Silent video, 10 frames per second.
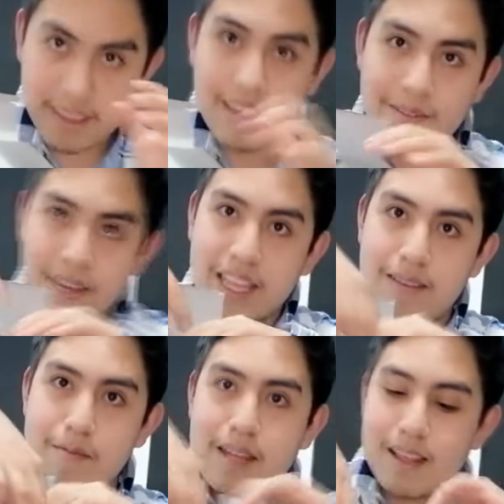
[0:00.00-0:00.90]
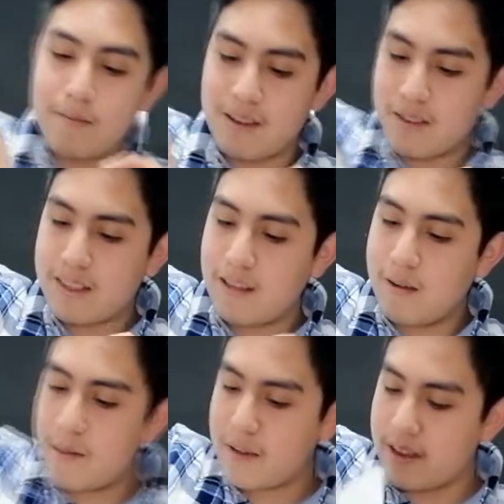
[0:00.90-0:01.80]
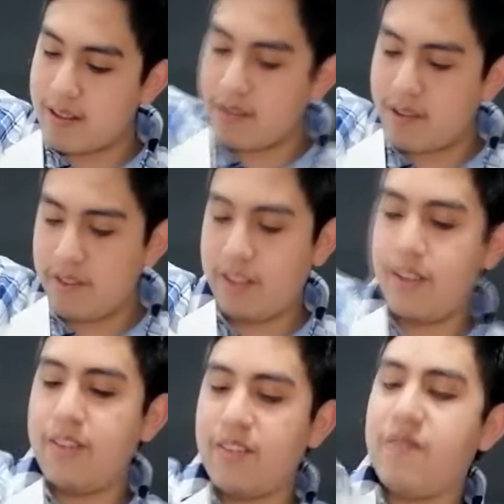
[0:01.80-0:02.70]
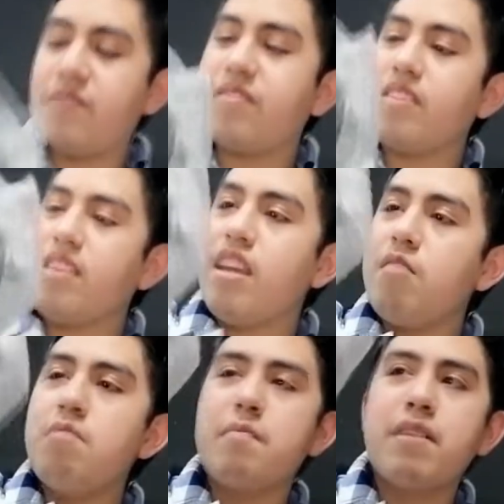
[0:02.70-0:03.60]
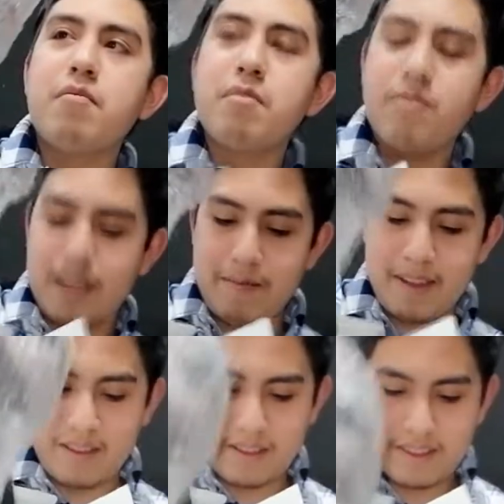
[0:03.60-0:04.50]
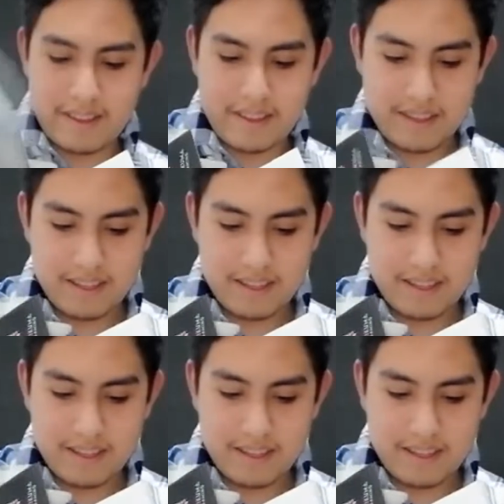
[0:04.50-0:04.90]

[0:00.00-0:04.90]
Efectivamente, amigos, lo abren para eso. Papel burbuja, amigos.